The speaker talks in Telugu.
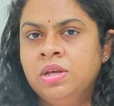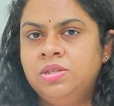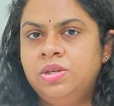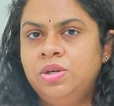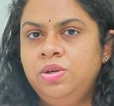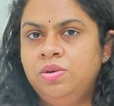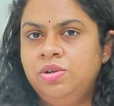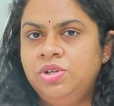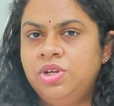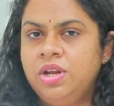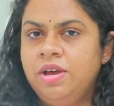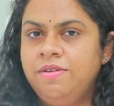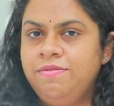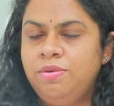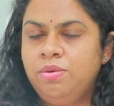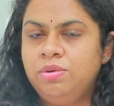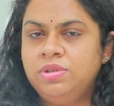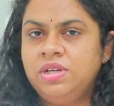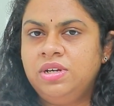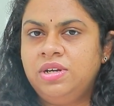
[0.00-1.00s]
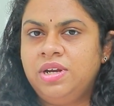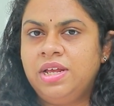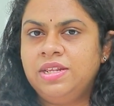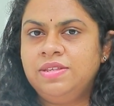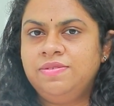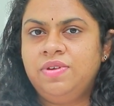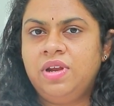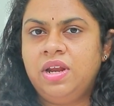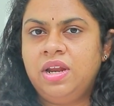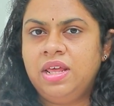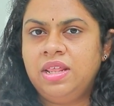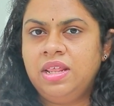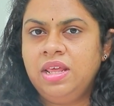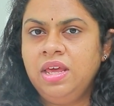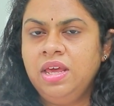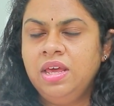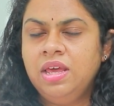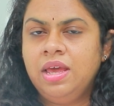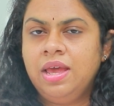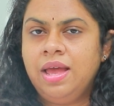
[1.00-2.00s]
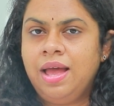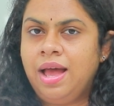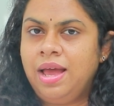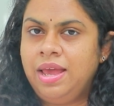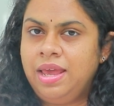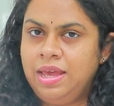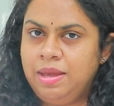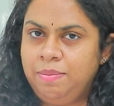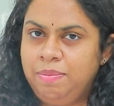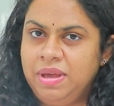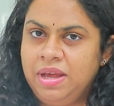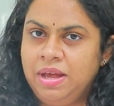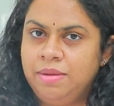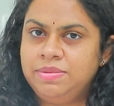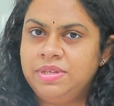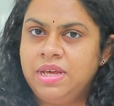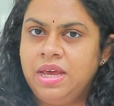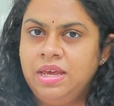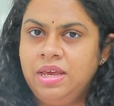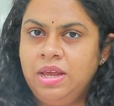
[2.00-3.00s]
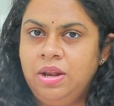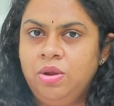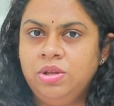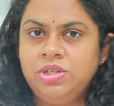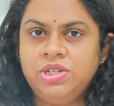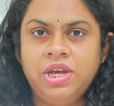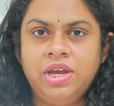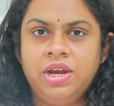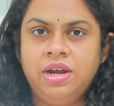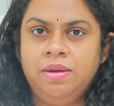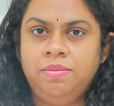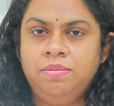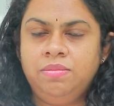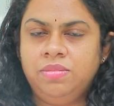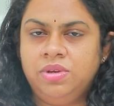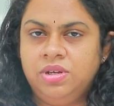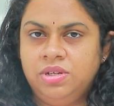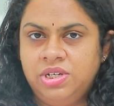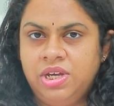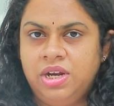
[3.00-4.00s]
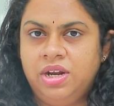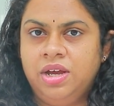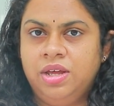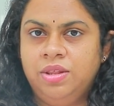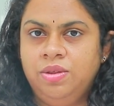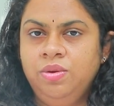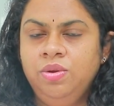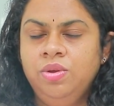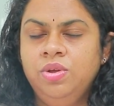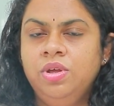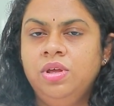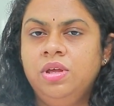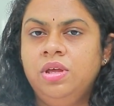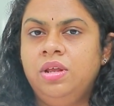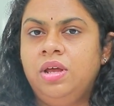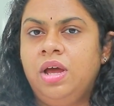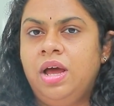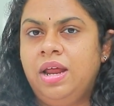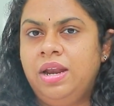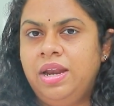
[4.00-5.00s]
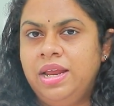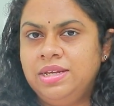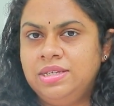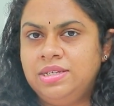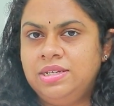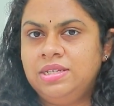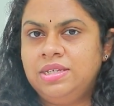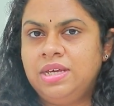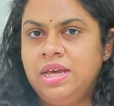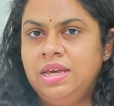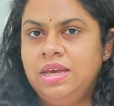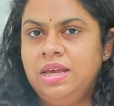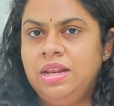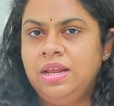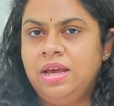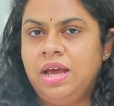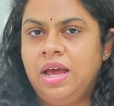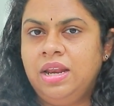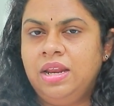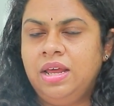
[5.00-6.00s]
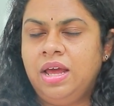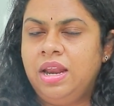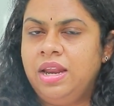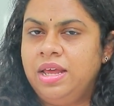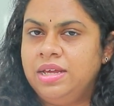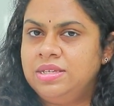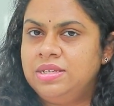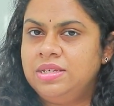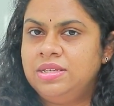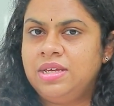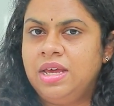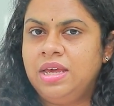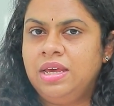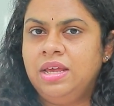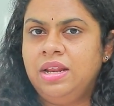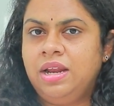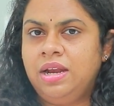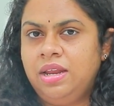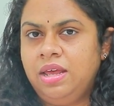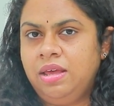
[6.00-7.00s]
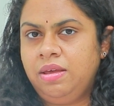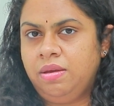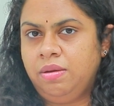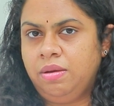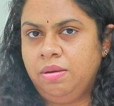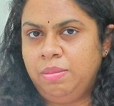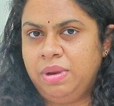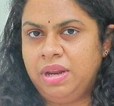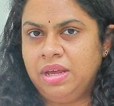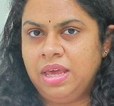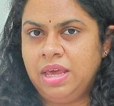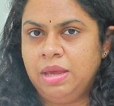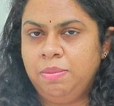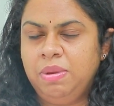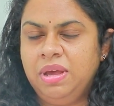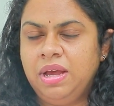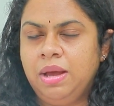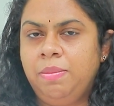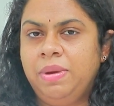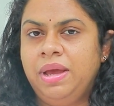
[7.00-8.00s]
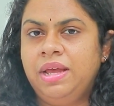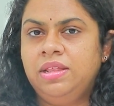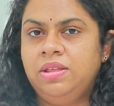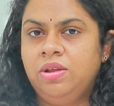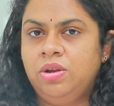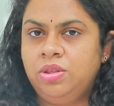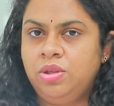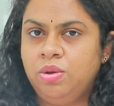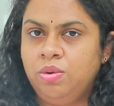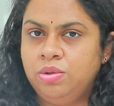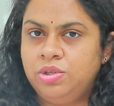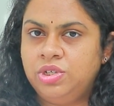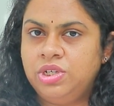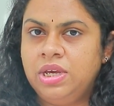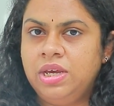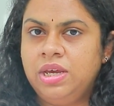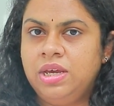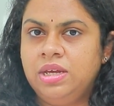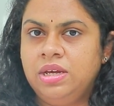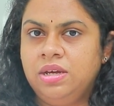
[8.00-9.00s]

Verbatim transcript: సో యూజువల్గా ఫ్రోజన్ ట్రాన్స్ఫర్ అనేది ఆ ఎగ్ పికప్ సైకిల్లో చేయడం జరగదు ఆ నెక్స్ట్ సైకిల్ కానీ ఆ నెక్స్ట్ సైకిల్ అంటే మనకి ఎగ్ పికప్ అయిన తర్వాత వచ్చే